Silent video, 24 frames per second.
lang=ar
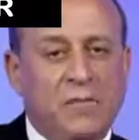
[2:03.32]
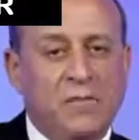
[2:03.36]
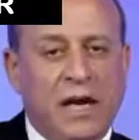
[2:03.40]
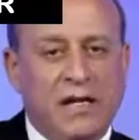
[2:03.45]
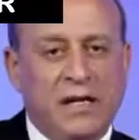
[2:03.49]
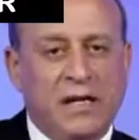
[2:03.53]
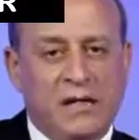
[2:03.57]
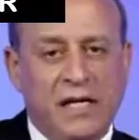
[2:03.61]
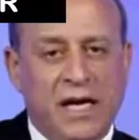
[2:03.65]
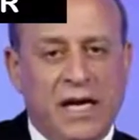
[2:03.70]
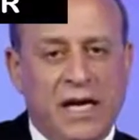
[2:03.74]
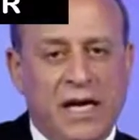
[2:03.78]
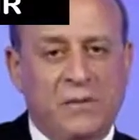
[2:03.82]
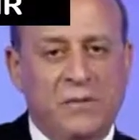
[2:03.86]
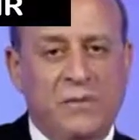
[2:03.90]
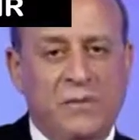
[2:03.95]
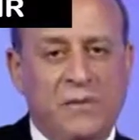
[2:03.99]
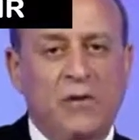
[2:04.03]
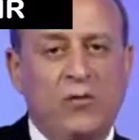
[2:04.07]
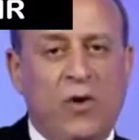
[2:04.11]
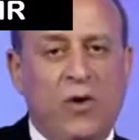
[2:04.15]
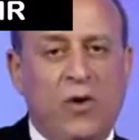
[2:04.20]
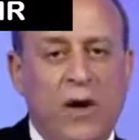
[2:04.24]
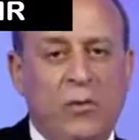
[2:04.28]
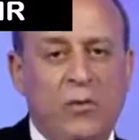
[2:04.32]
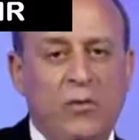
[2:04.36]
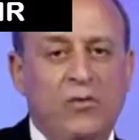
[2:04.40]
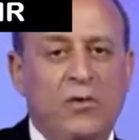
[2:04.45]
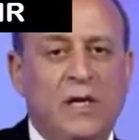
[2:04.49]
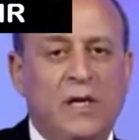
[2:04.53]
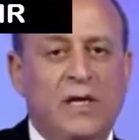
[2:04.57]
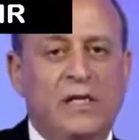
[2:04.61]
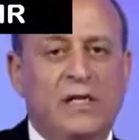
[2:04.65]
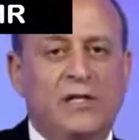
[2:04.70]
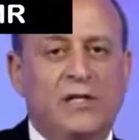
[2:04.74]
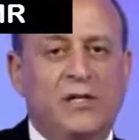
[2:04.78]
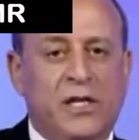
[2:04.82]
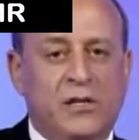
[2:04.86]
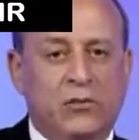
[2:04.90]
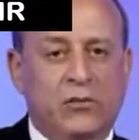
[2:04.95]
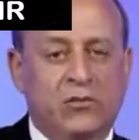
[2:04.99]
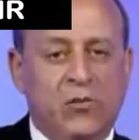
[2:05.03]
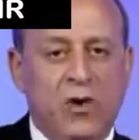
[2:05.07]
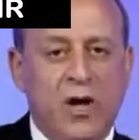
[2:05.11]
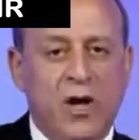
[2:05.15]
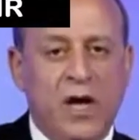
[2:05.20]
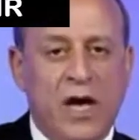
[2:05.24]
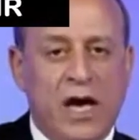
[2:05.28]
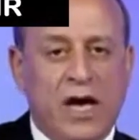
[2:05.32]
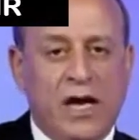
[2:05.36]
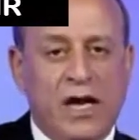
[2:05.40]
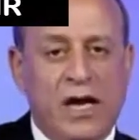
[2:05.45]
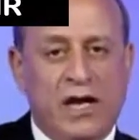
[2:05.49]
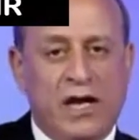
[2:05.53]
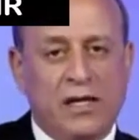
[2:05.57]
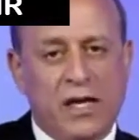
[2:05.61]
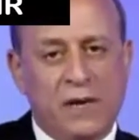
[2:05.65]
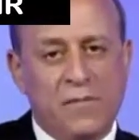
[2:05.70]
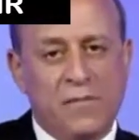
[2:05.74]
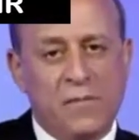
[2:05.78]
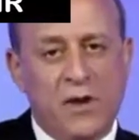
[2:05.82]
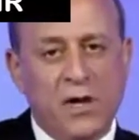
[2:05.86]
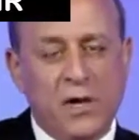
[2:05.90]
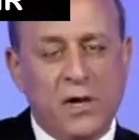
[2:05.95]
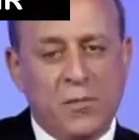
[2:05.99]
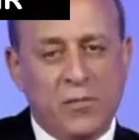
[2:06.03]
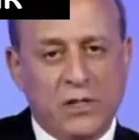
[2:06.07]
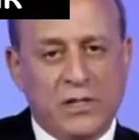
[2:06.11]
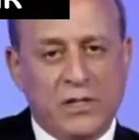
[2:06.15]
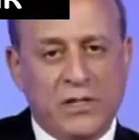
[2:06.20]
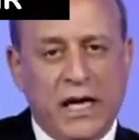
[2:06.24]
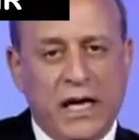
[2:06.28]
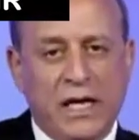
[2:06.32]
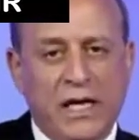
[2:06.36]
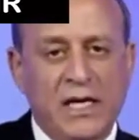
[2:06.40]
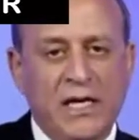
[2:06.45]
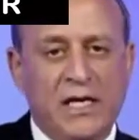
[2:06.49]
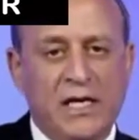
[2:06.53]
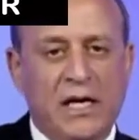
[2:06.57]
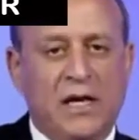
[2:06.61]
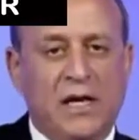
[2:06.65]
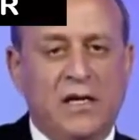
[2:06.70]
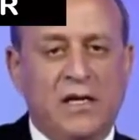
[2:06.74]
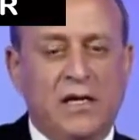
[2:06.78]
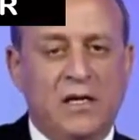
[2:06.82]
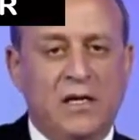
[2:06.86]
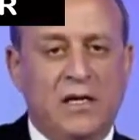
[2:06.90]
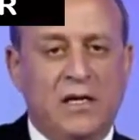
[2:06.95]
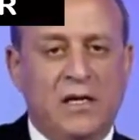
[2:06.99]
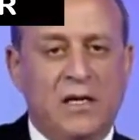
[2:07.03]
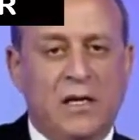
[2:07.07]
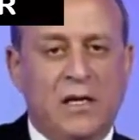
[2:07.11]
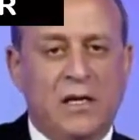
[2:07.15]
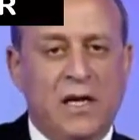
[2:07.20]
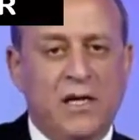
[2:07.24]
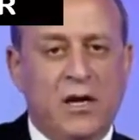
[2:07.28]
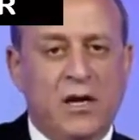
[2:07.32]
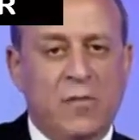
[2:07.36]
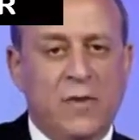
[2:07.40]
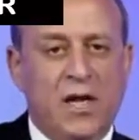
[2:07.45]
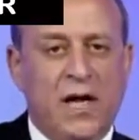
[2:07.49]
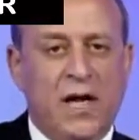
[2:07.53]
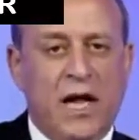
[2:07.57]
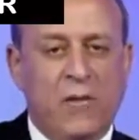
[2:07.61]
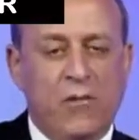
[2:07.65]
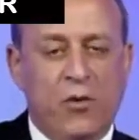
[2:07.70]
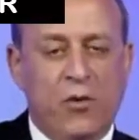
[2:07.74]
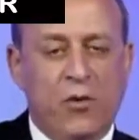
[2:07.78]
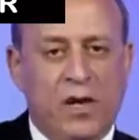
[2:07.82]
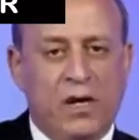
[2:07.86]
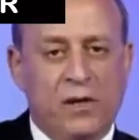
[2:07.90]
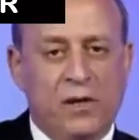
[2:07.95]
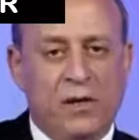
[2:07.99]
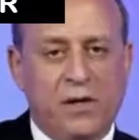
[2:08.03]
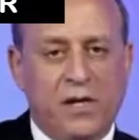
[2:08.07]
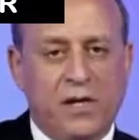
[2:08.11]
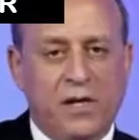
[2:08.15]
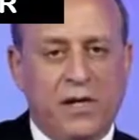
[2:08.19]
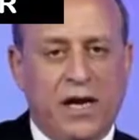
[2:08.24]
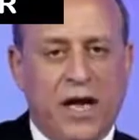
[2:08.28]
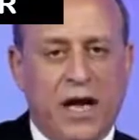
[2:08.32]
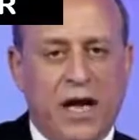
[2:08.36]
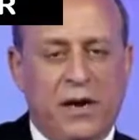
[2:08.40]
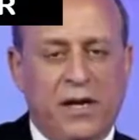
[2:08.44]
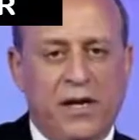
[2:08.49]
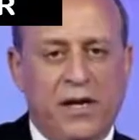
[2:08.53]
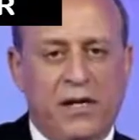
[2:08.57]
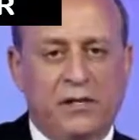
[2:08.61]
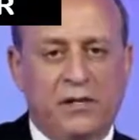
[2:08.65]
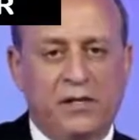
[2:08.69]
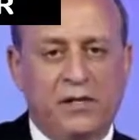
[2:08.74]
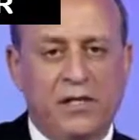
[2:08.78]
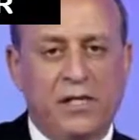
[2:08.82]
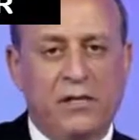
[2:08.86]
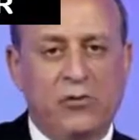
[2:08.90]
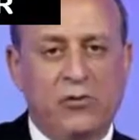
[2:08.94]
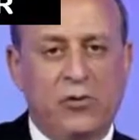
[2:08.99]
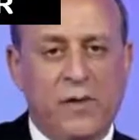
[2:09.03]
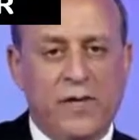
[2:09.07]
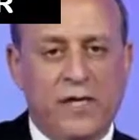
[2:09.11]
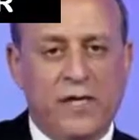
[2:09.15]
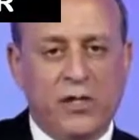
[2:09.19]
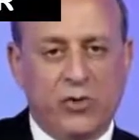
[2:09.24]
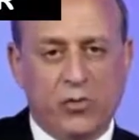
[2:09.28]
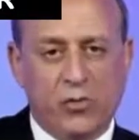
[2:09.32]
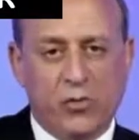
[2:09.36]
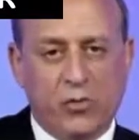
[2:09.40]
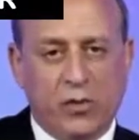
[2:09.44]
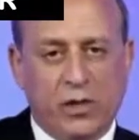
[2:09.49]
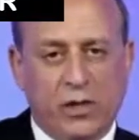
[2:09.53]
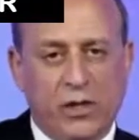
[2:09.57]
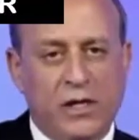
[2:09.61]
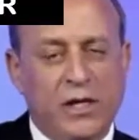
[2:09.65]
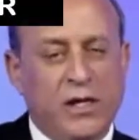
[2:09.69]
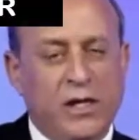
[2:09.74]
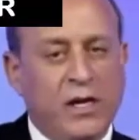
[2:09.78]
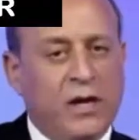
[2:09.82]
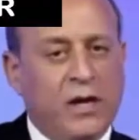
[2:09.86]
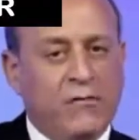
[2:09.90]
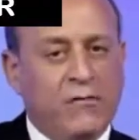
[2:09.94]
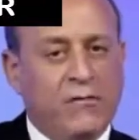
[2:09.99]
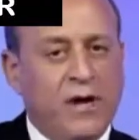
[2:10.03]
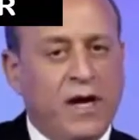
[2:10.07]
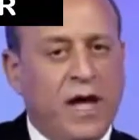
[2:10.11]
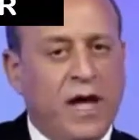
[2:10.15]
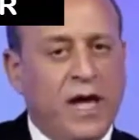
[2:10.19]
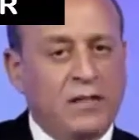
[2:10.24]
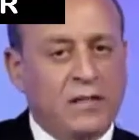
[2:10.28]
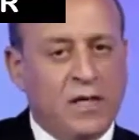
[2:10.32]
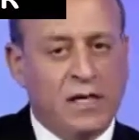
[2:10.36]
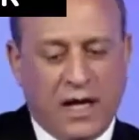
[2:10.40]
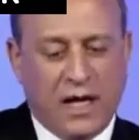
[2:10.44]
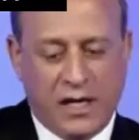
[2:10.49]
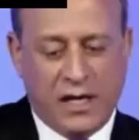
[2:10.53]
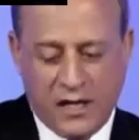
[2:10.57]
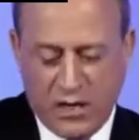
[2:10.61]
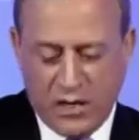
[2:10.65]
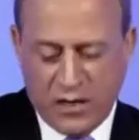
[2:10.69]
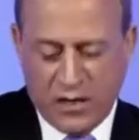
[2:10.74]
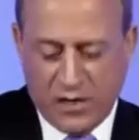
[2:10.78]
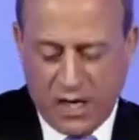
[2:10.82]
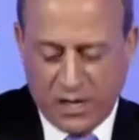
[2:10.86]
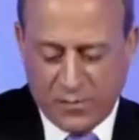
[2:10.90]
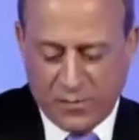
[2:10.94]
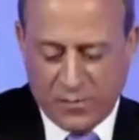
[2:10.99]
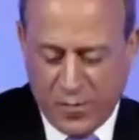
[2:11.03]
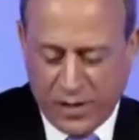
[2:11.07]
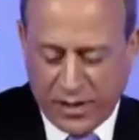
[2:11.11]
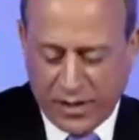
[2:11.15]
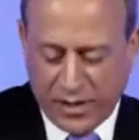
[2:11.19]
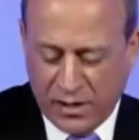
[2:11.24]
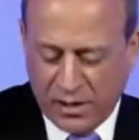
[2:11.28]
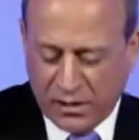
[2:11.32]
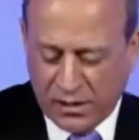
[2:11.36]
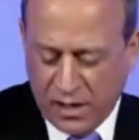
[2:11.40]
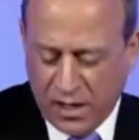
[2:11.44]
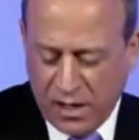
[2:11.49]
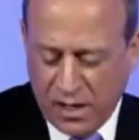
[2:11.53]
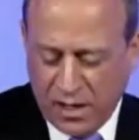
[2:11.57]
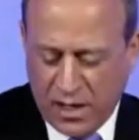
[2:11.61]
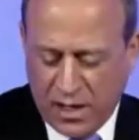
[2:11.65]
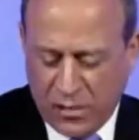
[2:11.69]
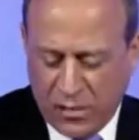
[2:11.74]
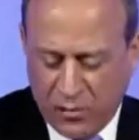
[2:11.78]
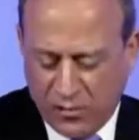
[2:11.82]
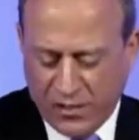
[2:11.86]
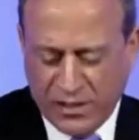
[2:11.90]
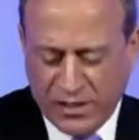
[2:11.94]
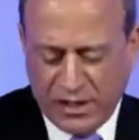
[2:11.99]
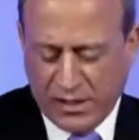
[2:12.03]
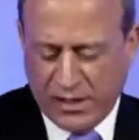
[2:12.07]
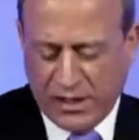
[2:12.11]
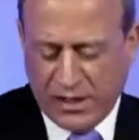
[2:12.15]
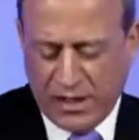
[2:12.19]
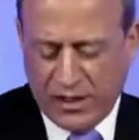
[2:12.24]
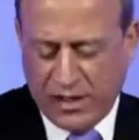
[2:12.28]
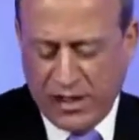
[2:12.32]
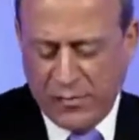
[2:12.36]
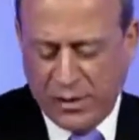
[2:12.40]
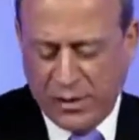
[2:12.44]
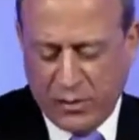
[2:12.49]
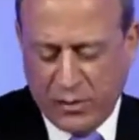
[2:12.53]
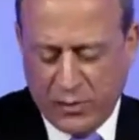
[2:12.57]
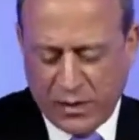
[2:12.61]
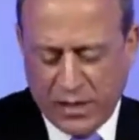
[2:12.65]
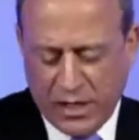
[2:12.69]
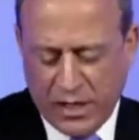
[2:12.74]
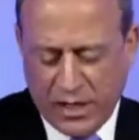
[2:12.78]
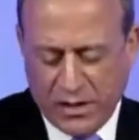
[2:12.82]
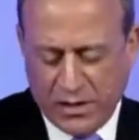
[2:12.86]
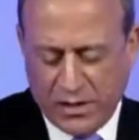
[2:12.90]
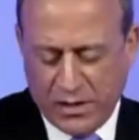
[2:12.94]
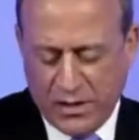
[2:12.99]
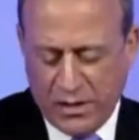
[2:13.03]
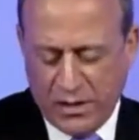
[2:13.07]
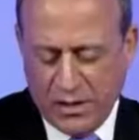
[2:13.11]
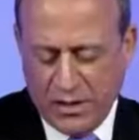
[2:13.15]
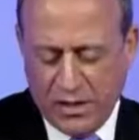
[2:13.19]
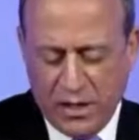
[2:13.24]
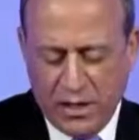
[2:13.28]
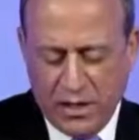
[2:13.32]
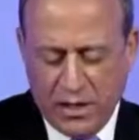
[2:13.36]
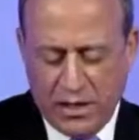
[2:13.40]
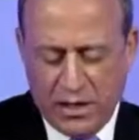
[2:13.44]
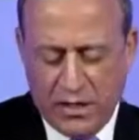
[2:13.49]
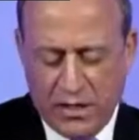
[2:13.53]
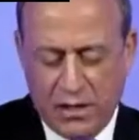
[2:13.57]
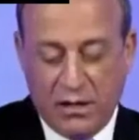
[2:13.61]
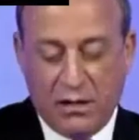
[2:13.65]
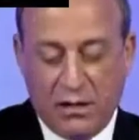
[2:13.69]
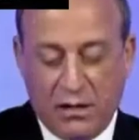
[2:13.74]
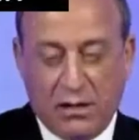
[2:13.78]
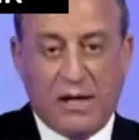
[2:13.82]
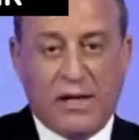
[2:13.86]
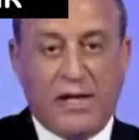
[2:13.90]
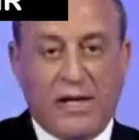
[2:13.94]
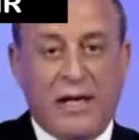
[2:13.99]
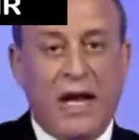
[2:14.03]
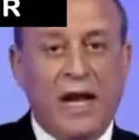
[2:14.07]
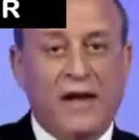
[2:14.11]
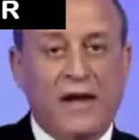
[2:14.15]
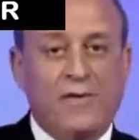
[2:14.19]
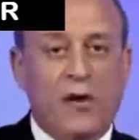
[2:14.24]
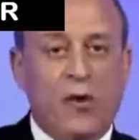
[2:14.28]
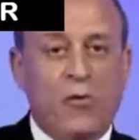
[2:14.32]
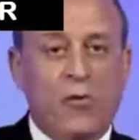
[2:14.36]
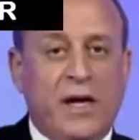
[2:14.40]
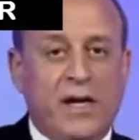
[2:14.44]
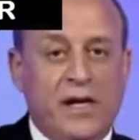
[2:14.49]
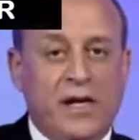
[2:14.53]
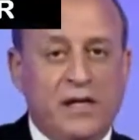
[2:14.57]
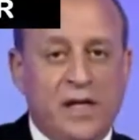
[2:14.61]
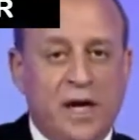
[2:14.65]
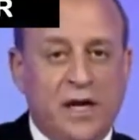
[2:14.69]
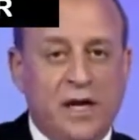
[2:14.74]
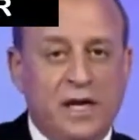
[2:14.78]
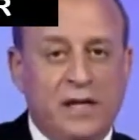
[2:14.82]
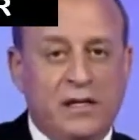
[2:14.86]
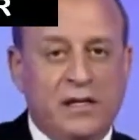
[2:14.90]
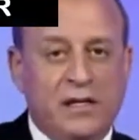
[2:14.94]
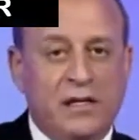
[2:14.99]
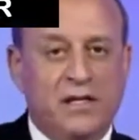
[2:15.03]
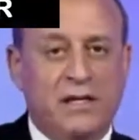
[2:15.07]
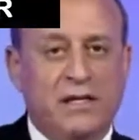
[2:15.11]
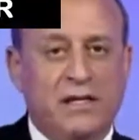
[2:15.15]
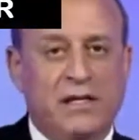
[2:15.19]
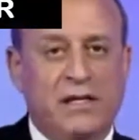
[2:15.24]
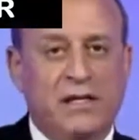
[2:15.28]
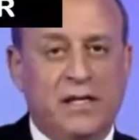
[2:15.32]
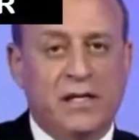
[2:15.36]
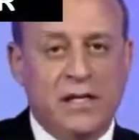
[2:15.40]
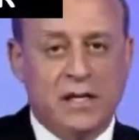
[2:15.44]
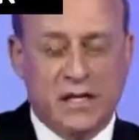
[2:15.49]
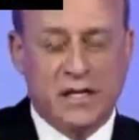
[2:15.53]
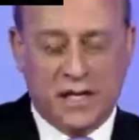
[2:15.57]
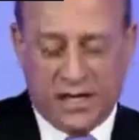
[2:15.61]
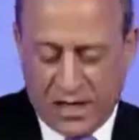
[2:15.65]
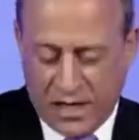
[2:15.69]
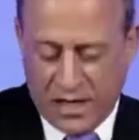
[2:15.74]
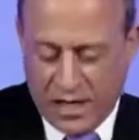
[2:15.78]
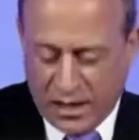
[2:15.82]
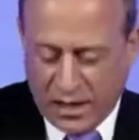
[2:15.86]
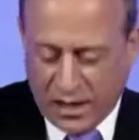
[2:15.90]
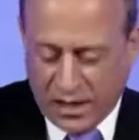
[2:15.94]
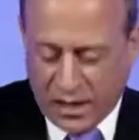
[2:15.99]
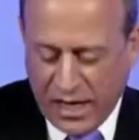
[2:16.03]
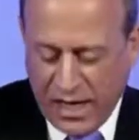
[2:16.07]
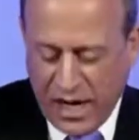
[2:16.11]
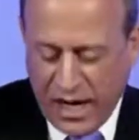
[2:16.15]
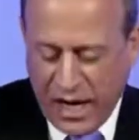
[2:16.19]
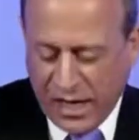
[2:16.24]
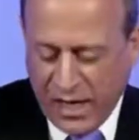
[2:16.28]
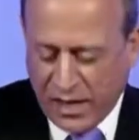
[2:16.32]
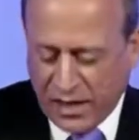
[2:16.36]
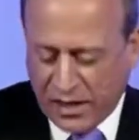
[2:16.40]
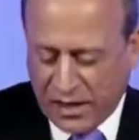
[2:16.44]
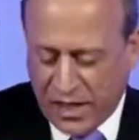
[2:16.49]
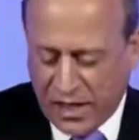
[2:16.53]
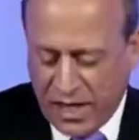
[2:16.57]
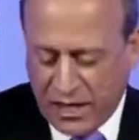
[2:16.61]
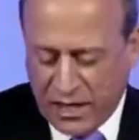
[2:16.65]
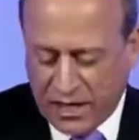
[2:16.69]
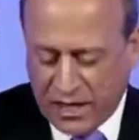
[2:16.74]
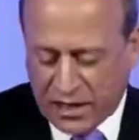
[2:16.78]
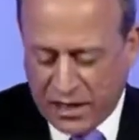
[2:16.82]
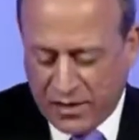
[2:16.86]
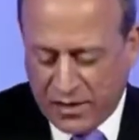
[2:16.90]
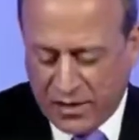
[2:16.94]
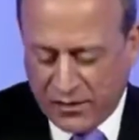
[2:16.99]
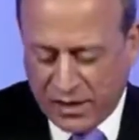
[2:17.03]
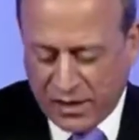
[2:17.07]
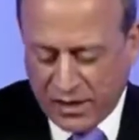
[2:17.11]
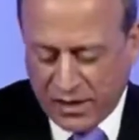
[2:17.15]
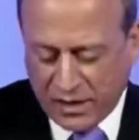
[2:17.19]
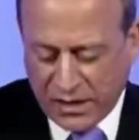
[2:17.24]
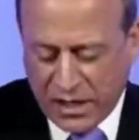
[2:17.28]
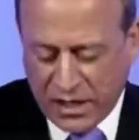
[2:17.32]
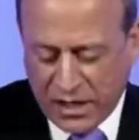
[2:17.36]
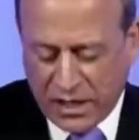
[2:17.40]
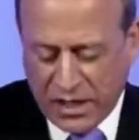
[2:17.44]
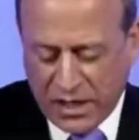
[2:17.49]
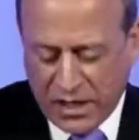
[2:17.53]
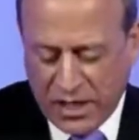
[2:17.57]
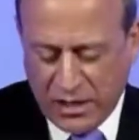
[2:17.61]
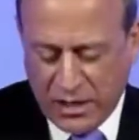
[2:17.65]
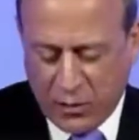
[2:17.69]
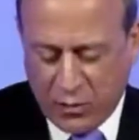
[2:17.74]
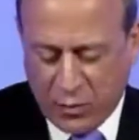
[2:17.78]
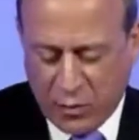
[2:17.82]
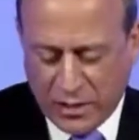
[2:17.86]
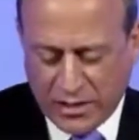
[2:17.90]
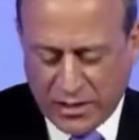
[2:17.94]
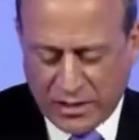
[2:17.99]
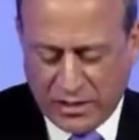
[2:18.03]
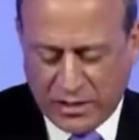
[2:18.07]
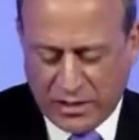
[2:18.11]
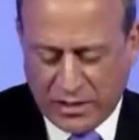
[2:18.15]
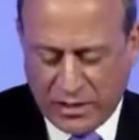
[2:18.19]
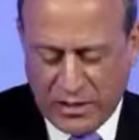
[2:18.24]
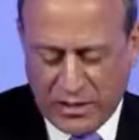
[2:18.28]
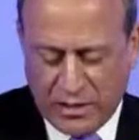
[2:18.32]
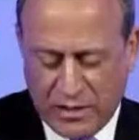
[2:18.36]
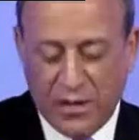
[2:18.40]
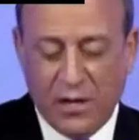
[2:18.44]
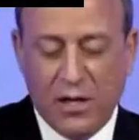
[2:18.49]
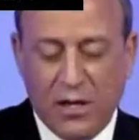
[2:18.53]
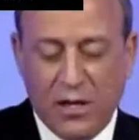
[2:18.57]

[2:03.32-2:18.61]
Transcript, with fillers: بعض اللاعبين يحاولون ان يضغطوا على الحكم مستغلين آه، انهم يلعبوا يلعب على ارضه وبين جمهوره فحصل على انذار مبكر او في الدقيقه الثامنه والثلاثين آه، كلفه بعد ذلك آه، انذار اخر الحاله الثانيه كان في الدقيقه الثانيه والستين